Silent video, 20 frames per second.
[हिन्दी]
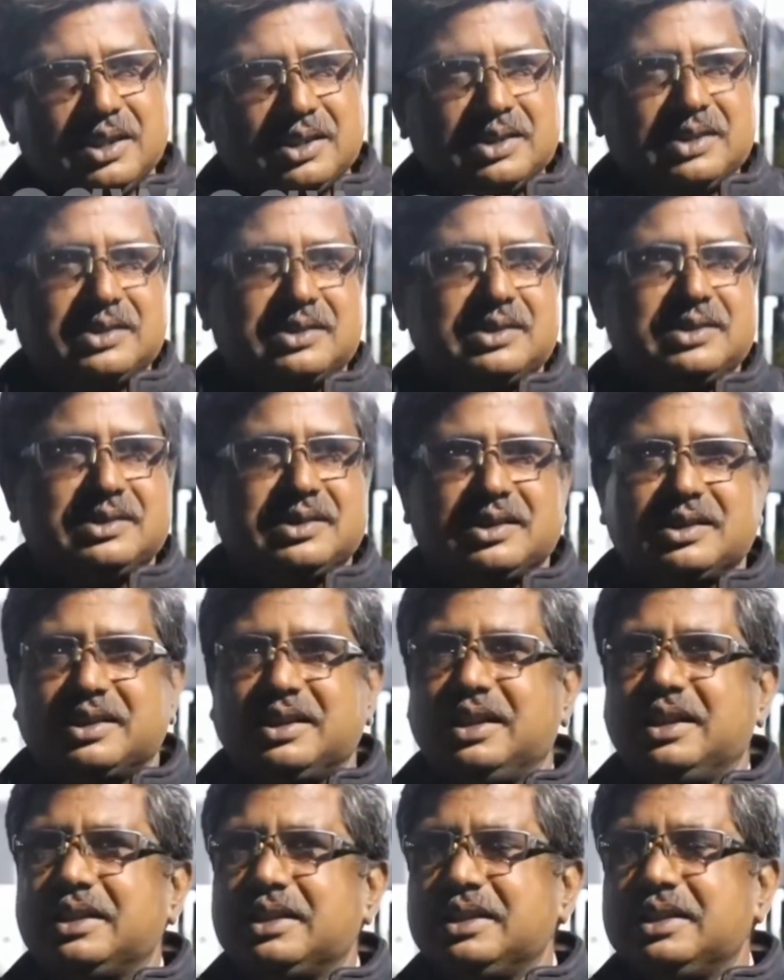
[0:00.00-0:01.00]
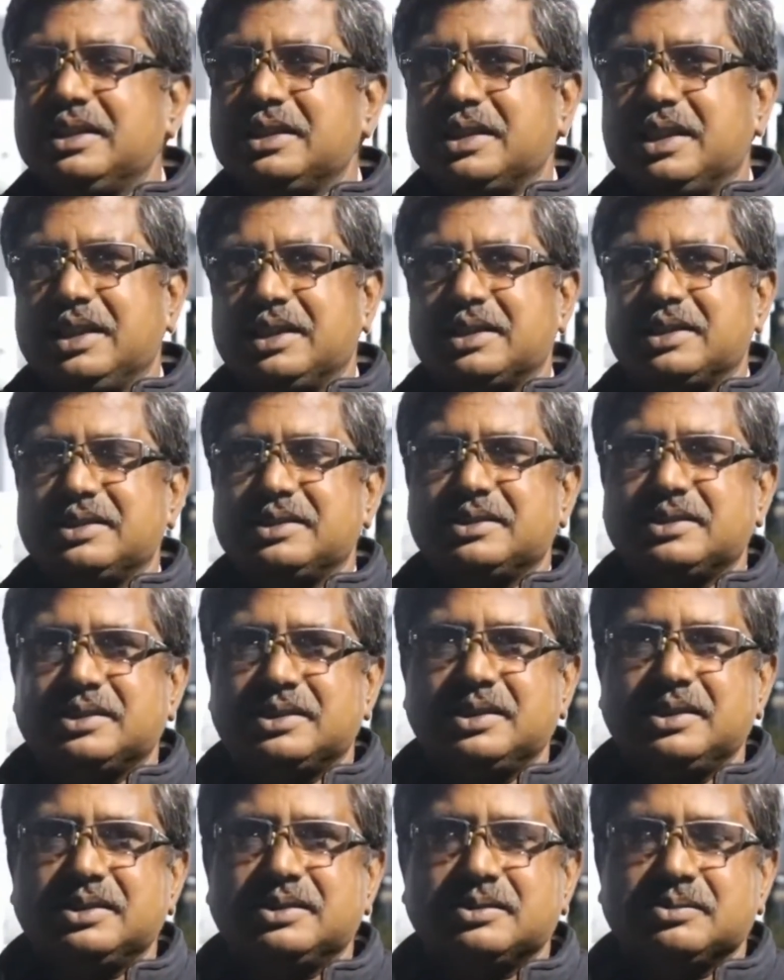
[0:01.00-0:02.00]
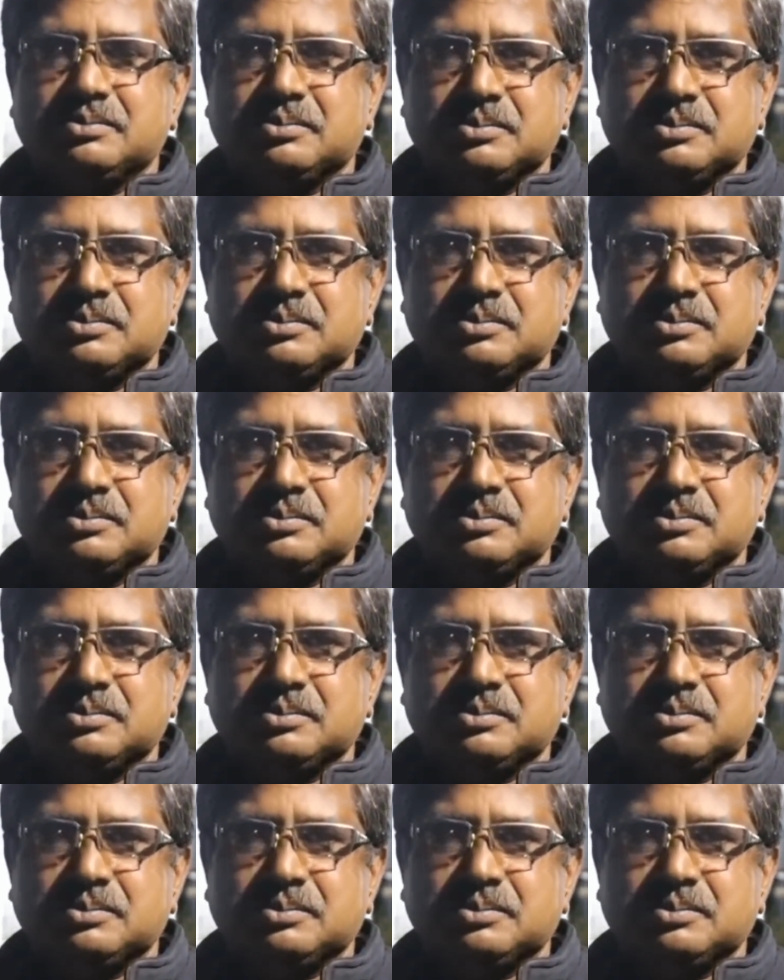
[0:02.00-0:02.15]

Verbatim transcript: कांग्रेस की सरकार है कांग्रेस की